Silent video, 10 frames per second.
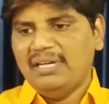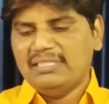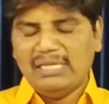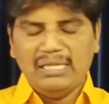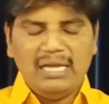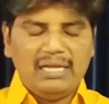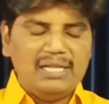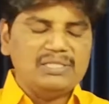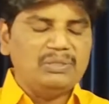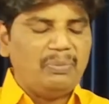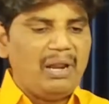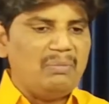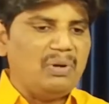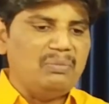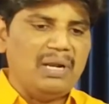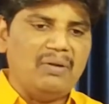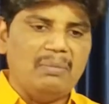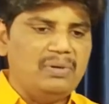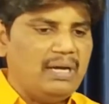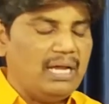నిజంగా క్రీస్తు ప్రేమను మనం
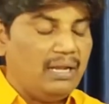అబు